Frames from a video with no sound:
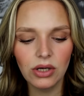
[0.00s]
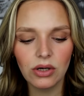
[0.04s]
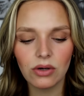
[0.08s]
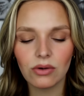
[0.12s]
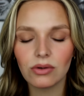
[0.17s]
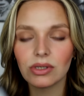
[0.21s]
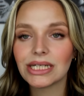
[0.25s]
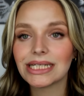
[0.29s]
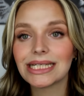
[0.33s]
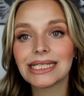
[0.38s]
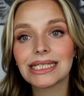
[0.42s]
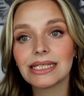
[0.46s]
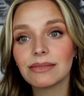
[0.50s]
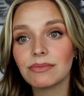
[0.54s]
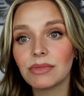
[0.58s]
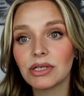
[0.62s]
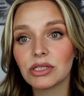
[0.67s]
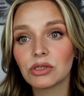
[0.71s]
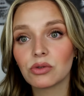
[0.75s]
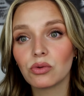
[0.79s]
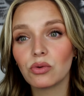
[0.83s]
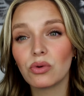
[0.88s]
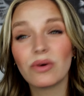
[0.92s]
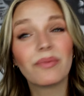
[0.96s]
Und das ist
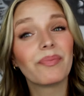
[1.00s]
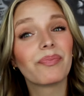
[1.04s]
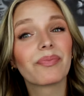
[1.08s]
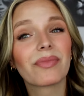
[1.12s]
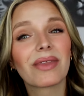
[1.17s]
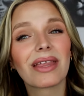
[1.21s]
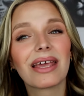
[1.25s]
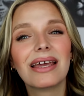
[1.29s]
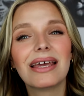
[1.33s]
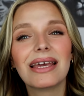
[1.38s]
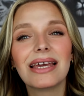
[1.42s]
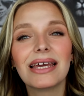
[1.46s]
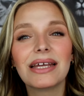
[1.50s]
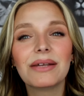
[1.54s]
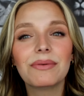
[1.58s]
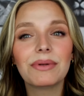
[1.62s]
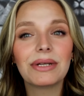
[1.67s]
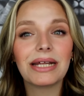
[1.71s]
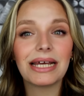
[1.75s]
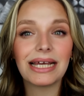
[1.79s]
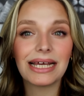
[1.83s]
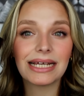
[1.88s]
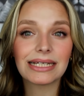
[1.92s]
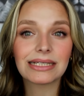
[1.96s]
immer so
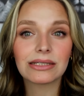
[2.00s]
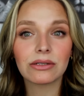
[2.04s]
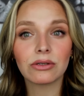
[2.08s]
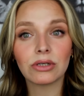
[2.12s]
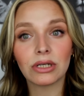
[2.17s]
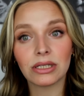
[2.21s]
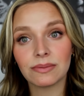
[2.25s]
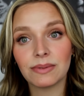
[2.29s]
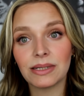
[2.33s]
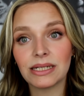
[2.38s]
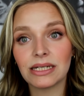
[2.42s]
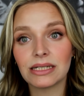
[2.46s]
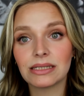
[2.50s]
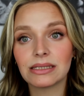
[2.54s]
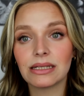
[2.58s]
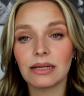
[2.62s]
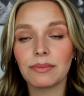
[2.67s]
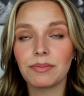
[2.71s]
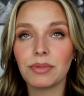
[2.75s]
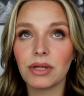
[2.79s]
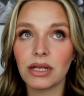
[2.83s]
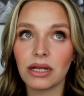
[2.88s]
entweder erster oder zweiter Step,